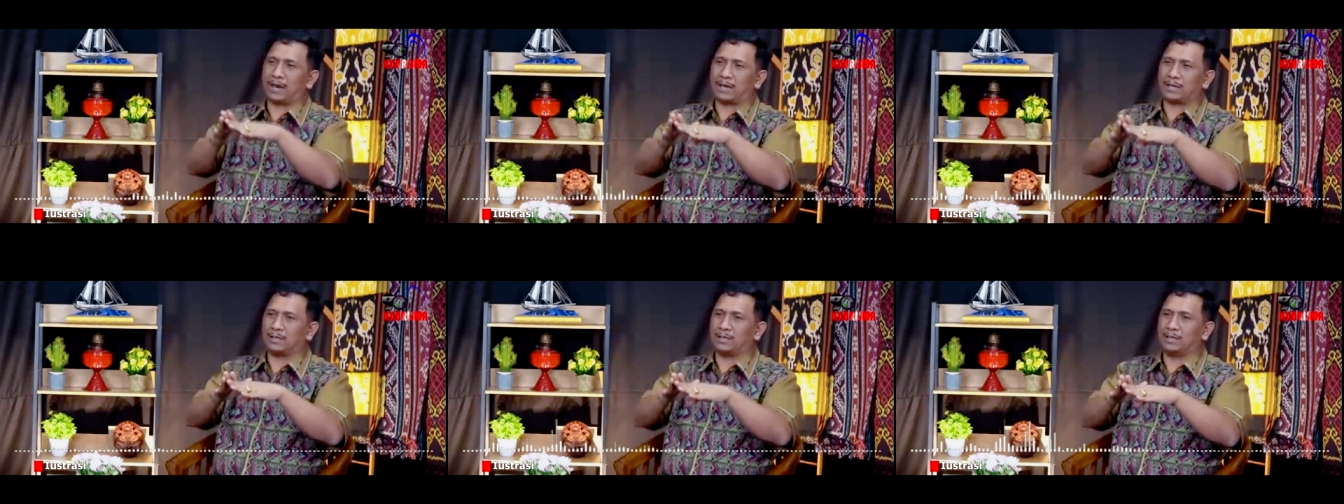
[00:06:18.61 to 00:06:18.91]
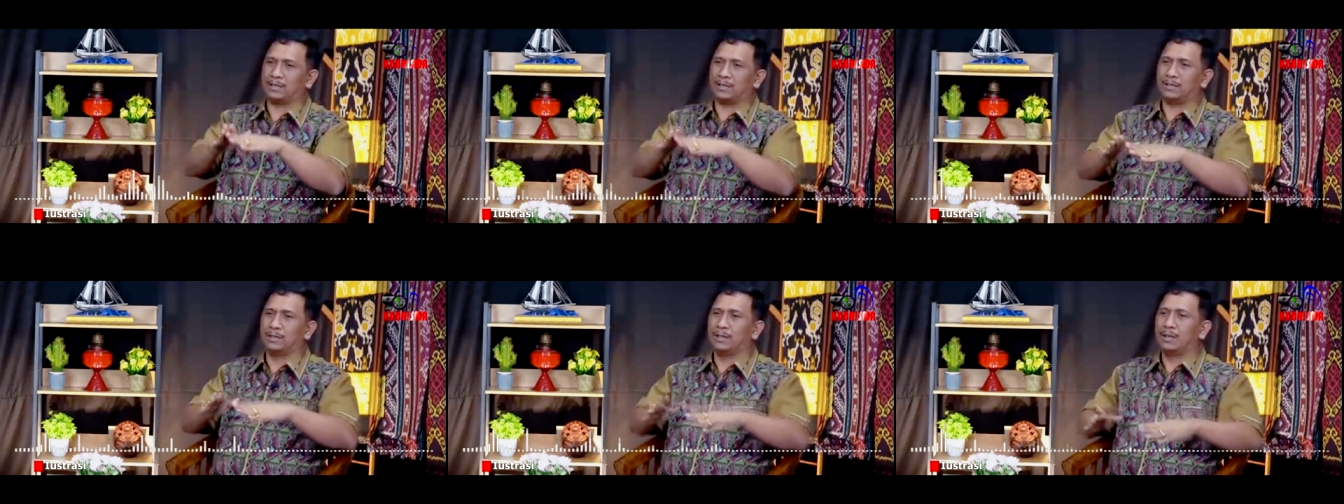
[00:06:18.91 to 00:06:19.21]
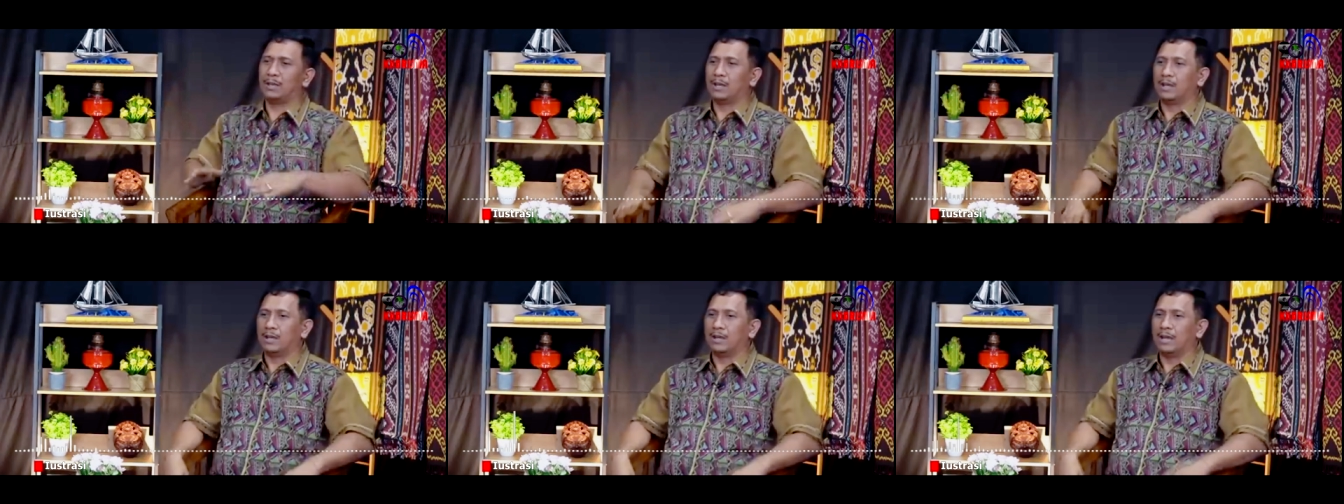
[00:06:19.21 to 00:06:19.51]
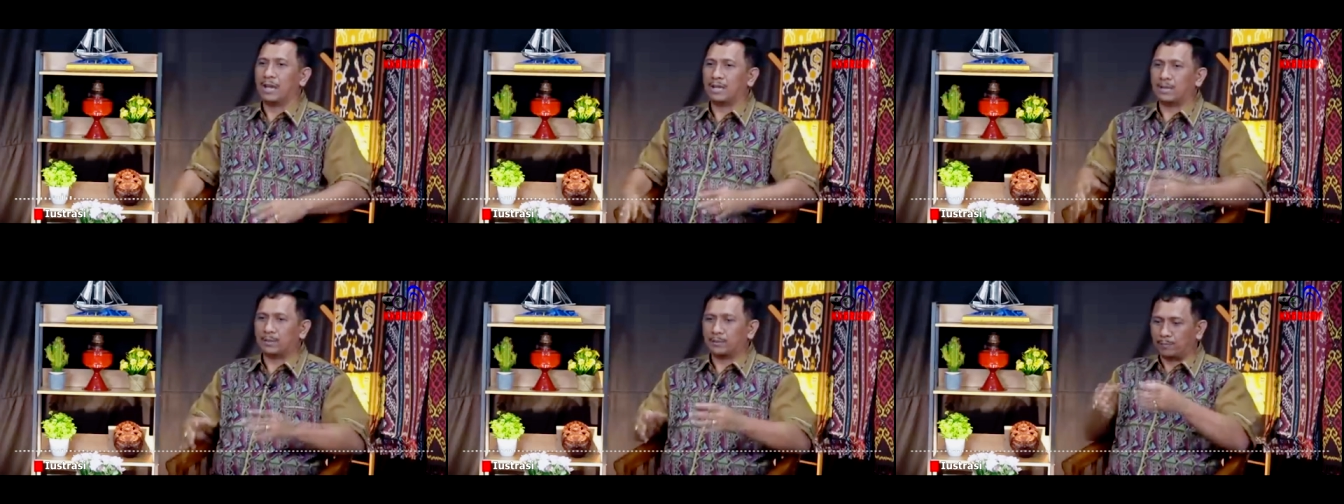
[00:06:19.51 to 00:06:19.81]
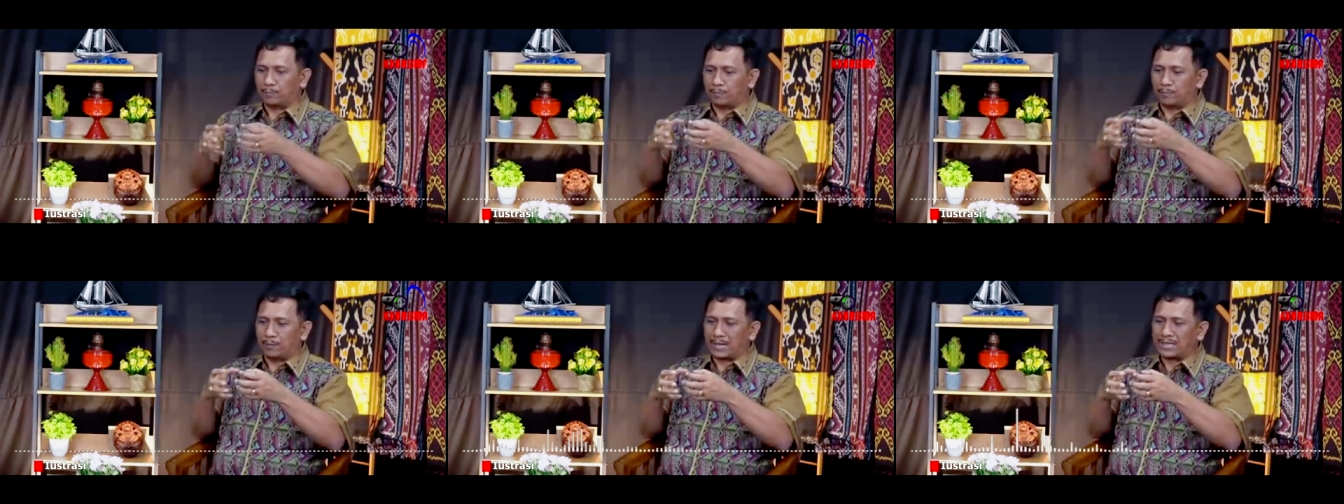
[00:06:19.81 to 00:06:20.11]
aklamasi.
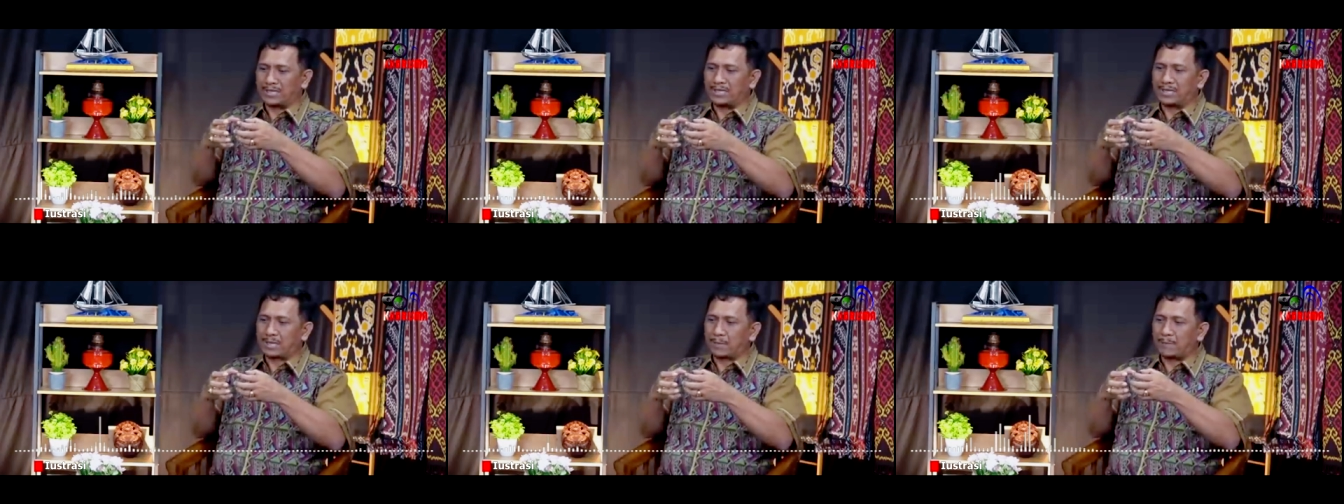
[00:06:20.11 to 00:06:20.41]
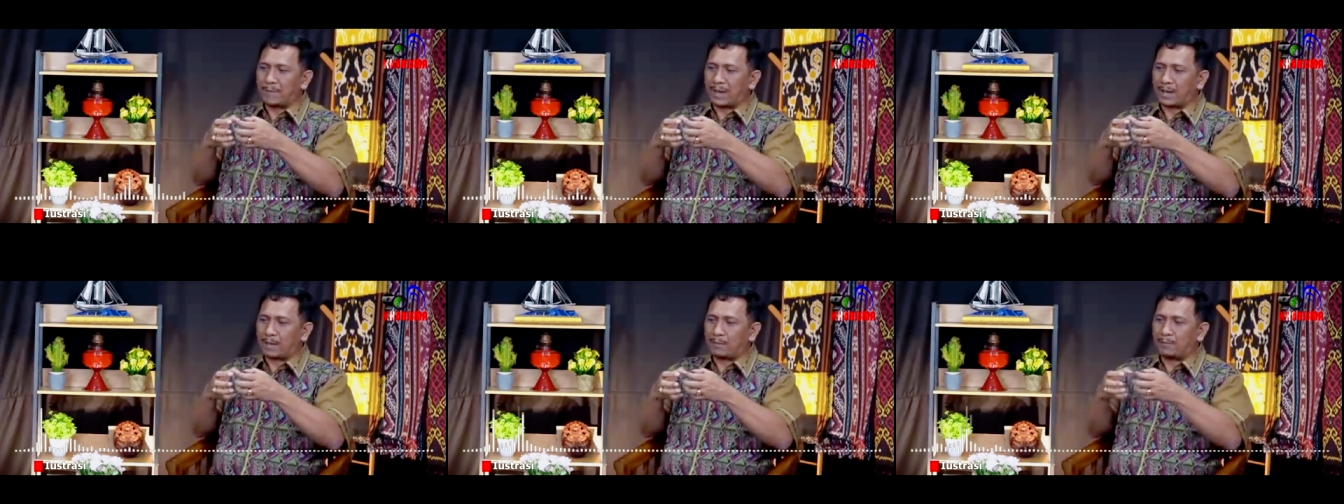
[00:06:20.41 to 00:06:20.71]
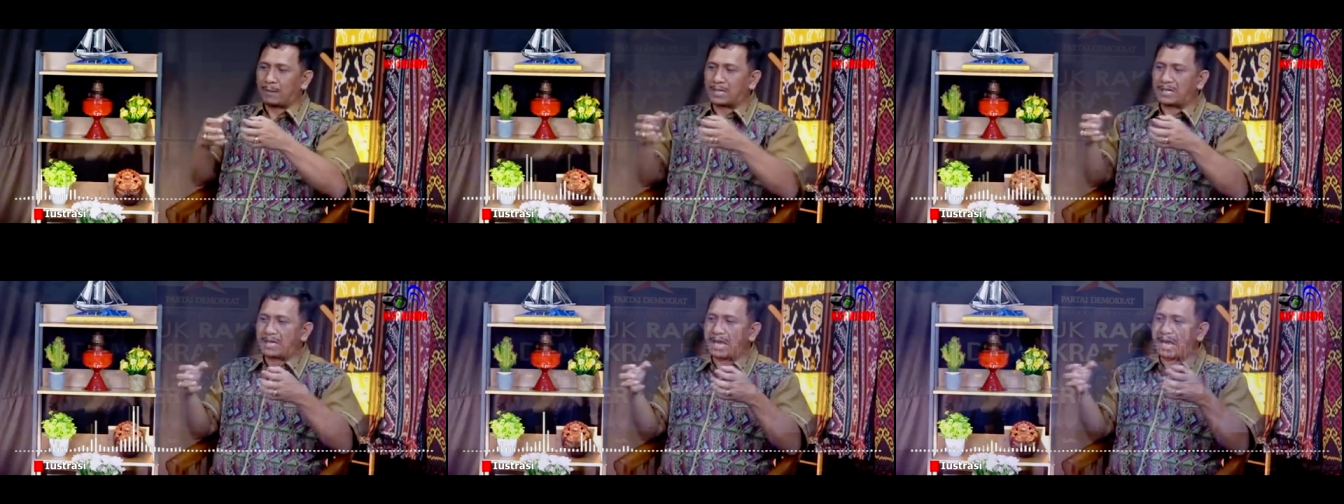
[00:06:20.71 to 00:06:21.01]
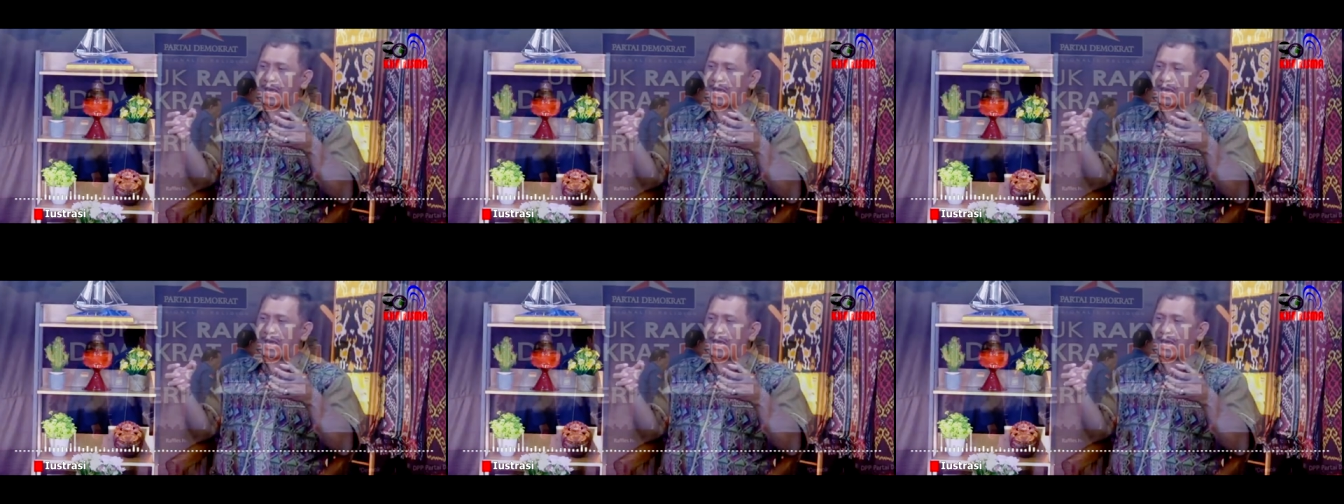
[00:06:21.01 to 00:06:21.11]
Sampaikan juga